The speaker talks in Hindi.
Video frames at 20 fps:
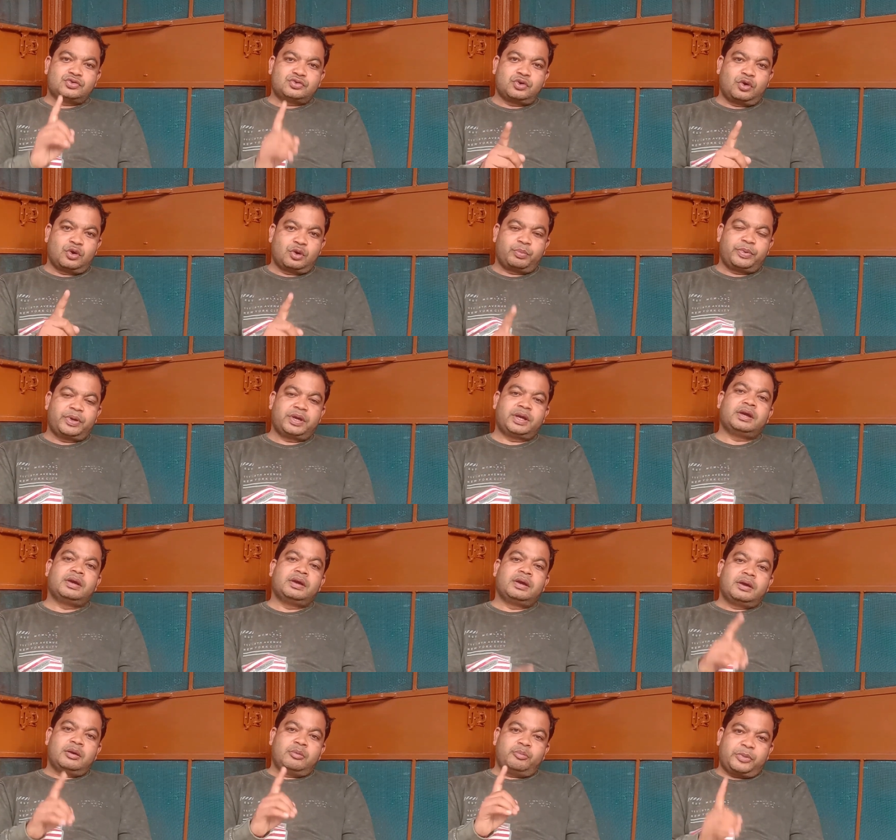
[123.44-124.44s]
सौ रुपये
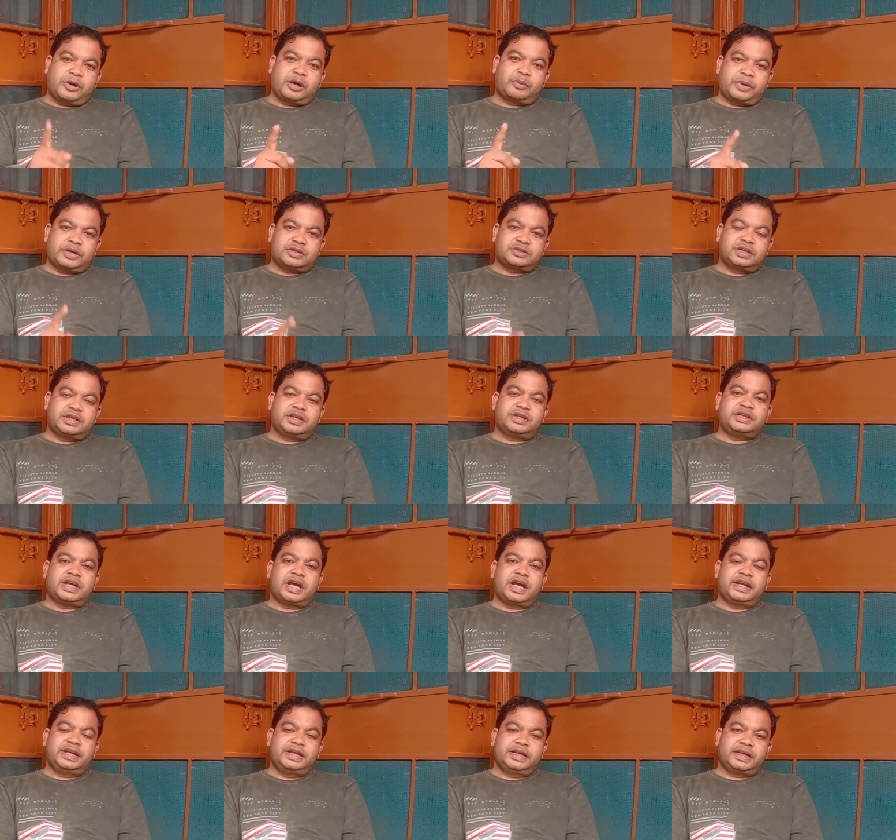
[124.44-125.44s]
पर पर्सन
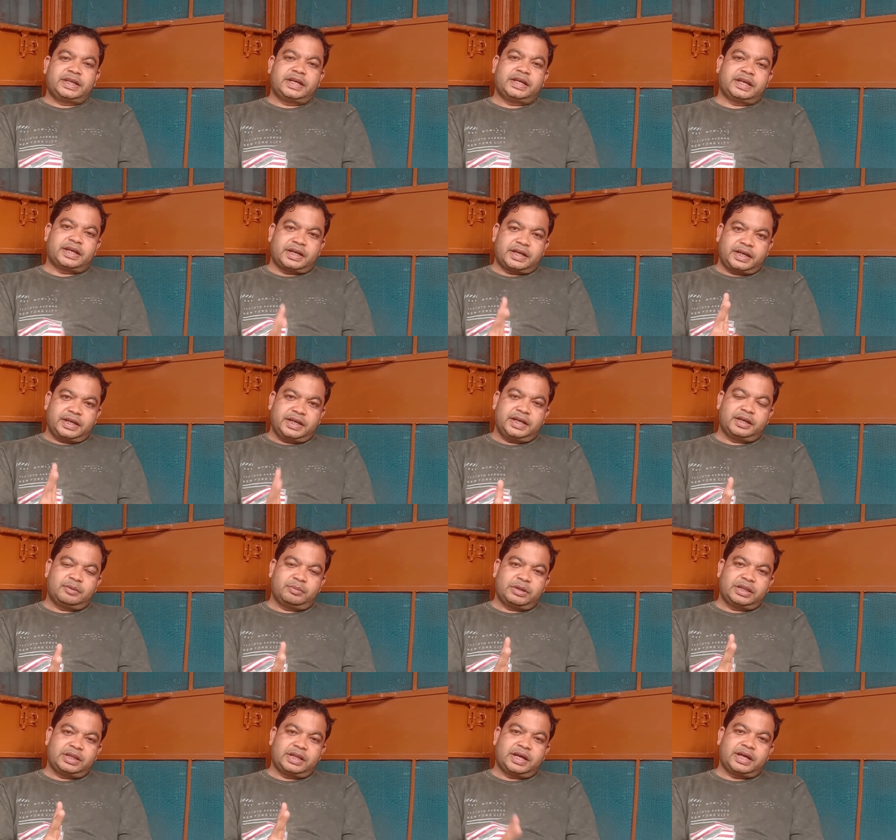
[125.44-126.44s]
यानी कि अगर
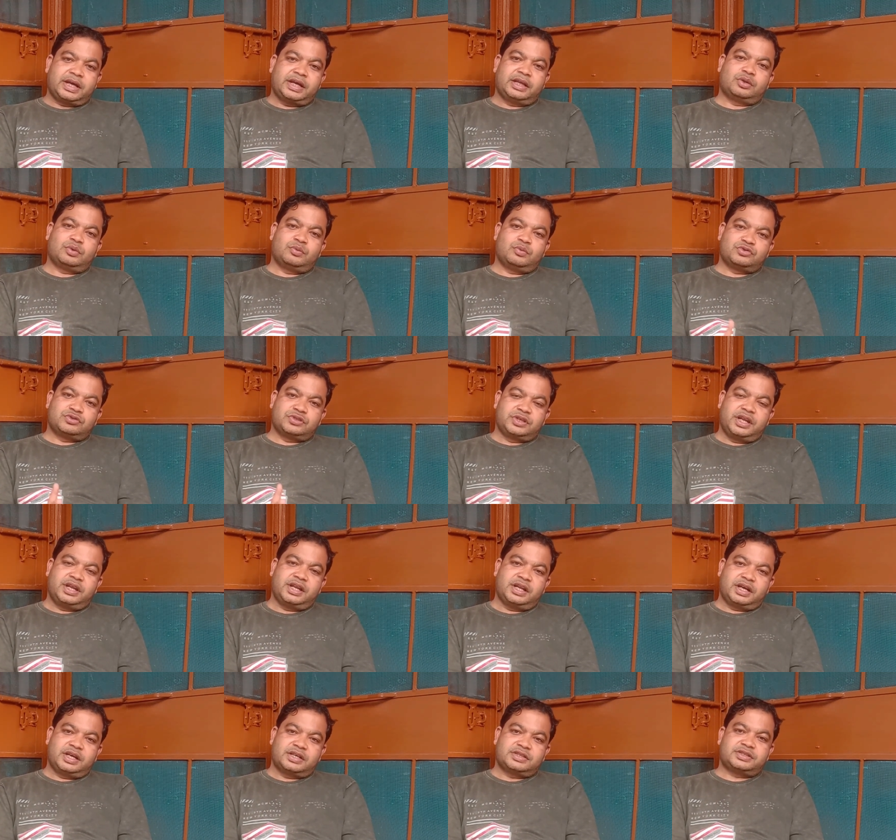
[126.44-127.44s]
एक बंदा है तो वो
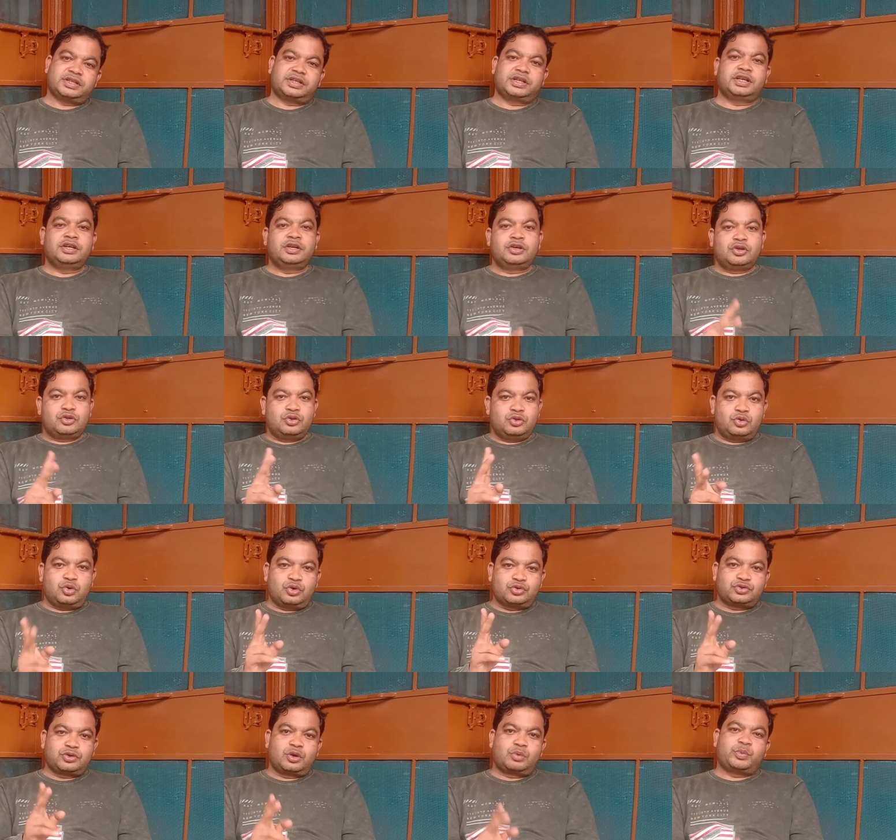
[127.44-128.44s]
श्रीनगर से
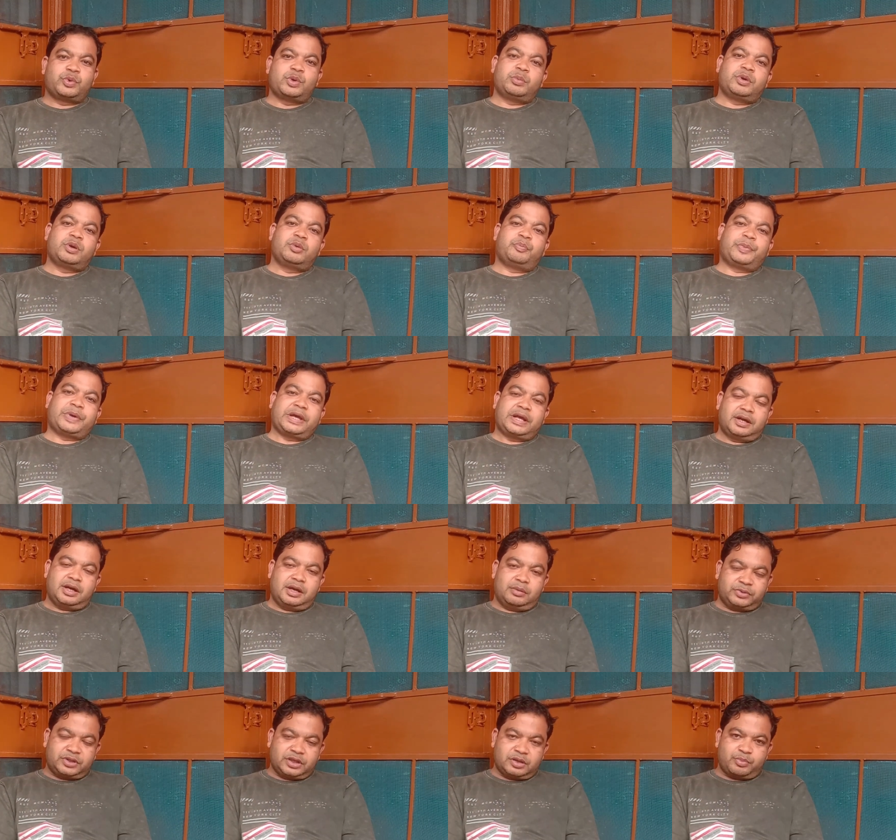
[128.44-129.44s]
दो सौ रुपये में
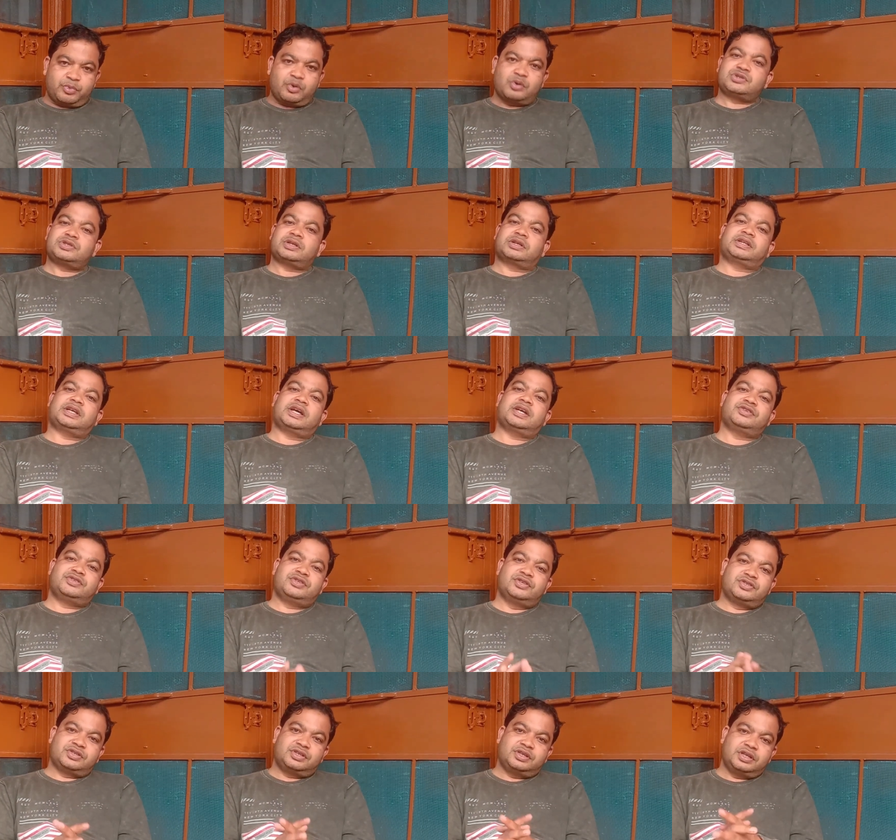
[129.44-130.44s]
पहलगाम तक पहुँच सकता है
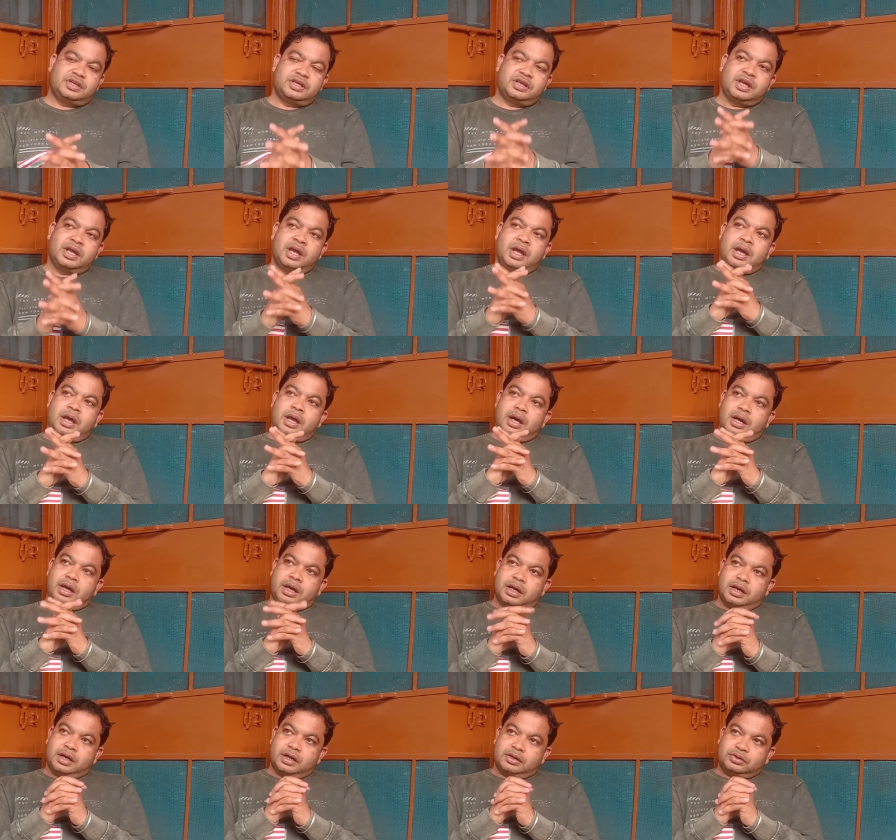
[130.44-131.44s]
जिसकी
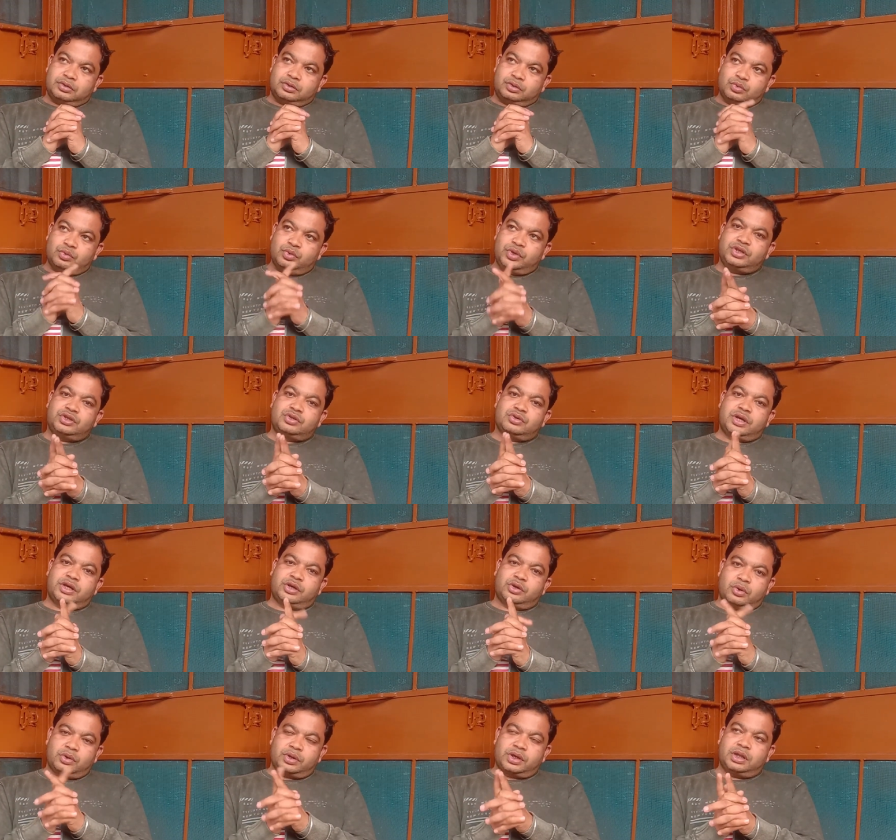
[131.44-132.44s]
दूरी जो
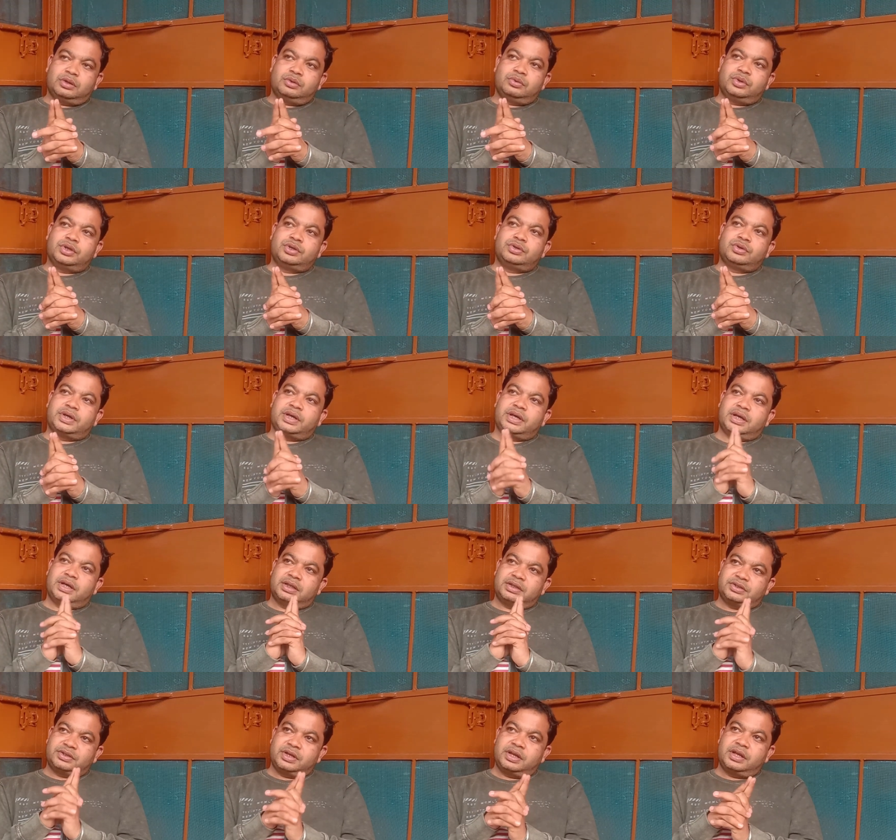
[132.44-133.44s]
है टोटल दूरी जो है
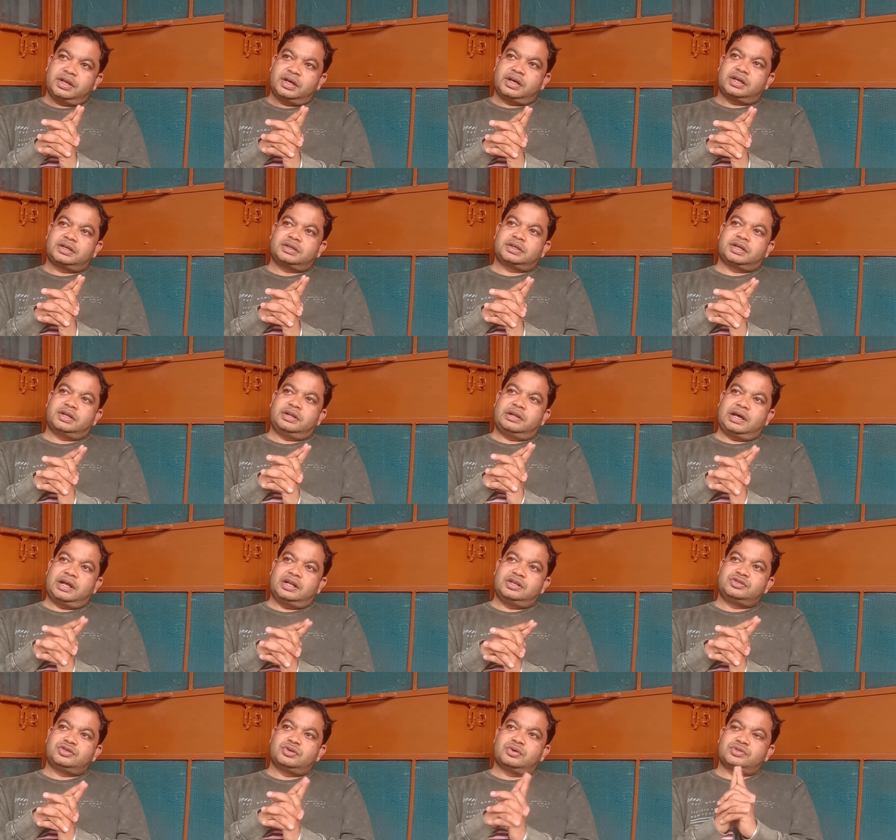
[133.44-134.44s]
श्रीनगर के
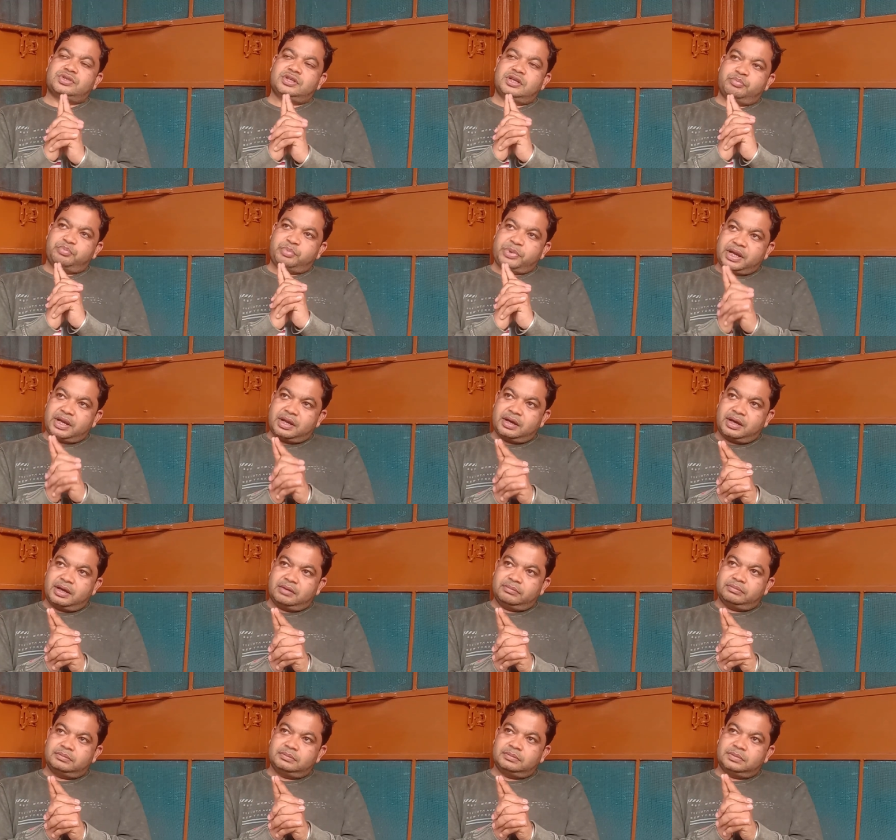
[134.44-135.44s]
लाल चौक से पहलगाम